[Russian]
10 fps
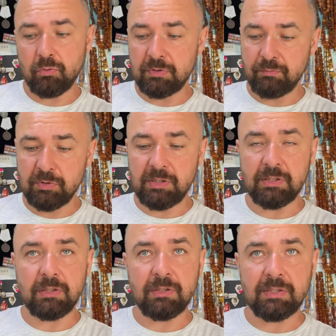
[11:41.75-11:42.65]
То есть вот здесь
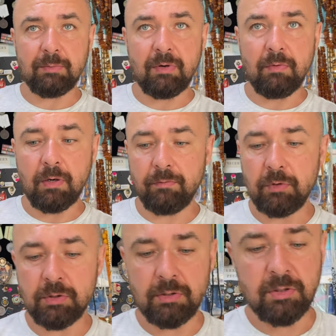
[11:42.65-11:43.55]
один самовар,
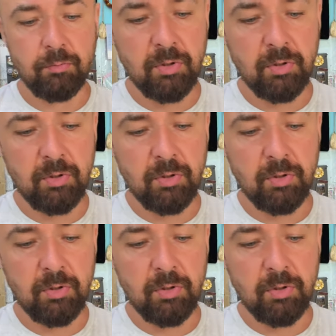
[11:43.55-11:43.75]
видишь, здесь